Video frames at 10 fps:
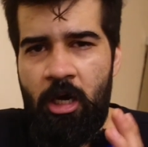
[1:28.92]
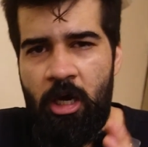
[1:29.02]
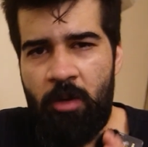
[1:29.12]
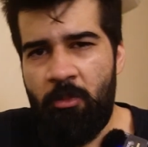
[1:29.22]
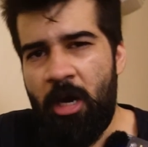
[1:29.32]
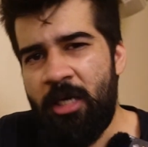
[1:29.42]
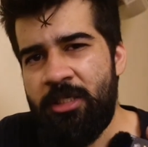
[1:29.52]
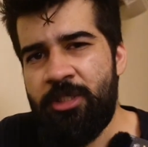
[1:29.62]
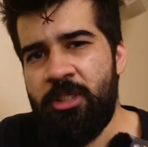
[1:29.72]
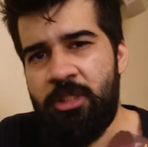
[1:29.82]

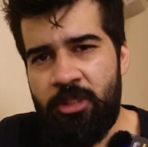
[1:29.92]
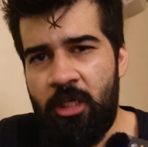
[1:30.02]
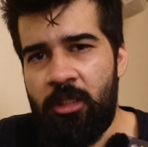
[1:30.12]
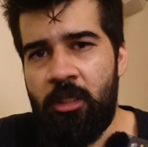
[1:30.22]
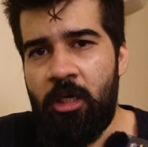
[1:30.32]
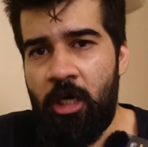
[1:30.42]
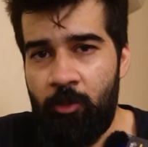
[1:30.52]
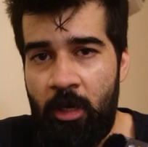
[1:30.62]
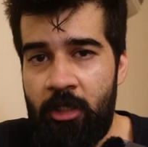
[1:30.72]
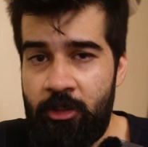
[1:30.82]
हमारे से ज़्यादा
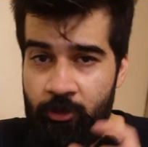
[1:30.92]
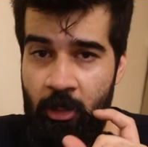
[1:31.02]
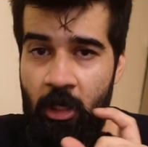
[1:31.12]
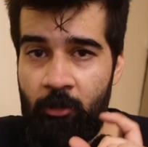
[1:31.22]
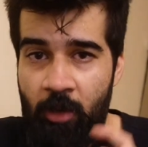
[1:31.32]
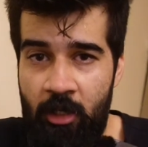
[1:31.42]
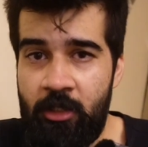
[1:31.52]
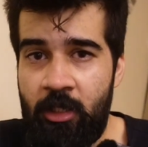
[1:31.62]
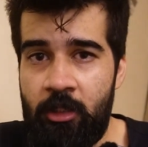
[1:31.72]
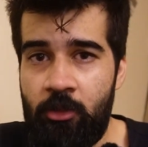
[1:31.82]
हमारे जब मैं हमारे
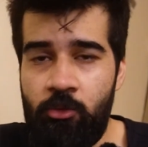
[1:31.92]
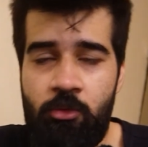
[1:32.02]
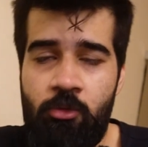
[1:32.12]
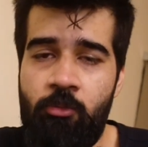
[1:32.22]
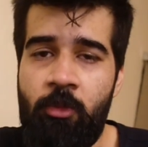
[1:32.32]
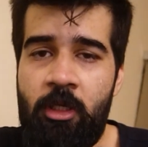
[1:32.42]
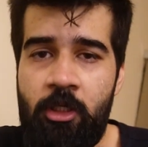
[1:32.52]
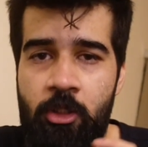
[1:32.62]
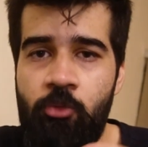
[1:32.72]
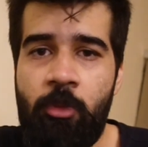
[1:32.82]
कहता हूँ तो मैं
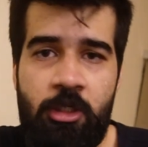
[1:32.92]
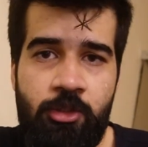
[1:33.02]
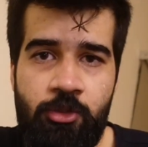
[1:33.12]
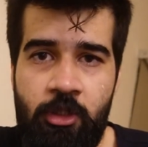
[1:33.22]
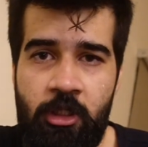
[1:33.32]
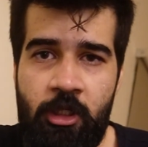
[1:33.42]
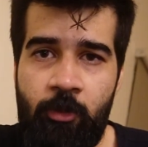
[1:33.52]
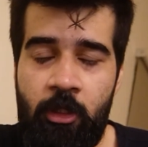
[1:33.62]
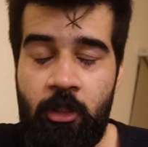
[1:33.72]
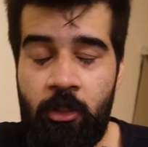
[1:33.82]
न्यू पार्क सर्जिकल की
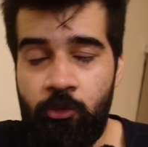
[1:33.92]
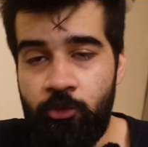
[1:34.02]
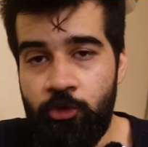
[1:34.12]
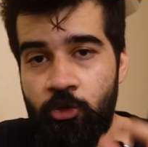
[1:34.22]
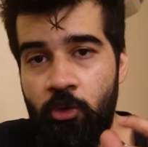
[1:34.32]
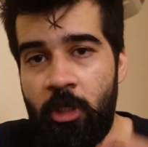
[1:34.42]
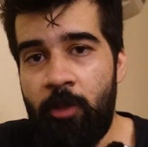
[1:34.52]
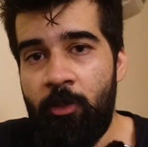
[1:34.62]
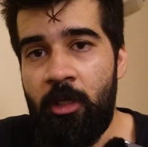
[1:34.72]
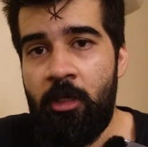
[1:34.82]
बात कर रहा हूँ जो कि
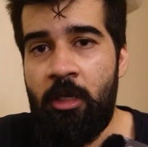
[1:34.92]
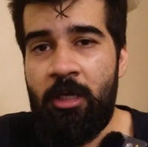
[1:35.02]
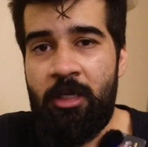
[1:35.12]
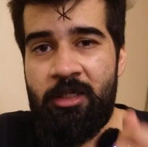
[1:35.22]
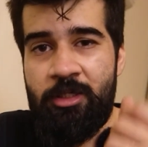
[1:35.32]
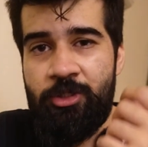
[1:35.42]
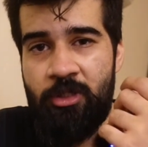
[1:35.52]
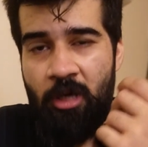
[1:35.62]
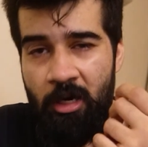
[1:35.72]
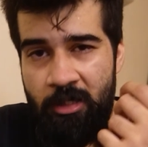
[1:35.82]
मैंने
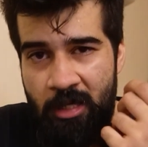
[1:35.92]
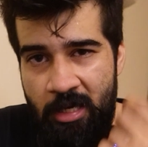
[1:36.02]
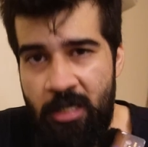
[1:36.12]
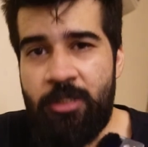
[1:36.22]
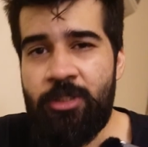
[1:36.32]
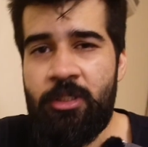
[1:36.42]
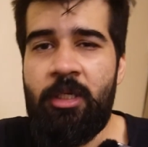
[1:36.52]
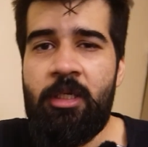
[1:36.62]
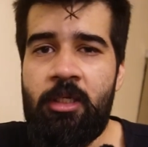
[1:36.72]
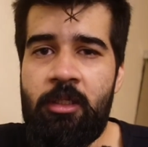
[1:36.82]
स्टार्ट ही
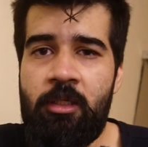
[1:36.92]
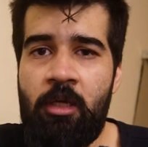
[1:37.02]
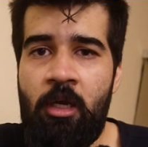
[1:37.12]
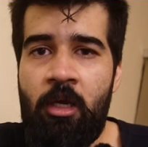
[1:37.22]
इसलिए की थी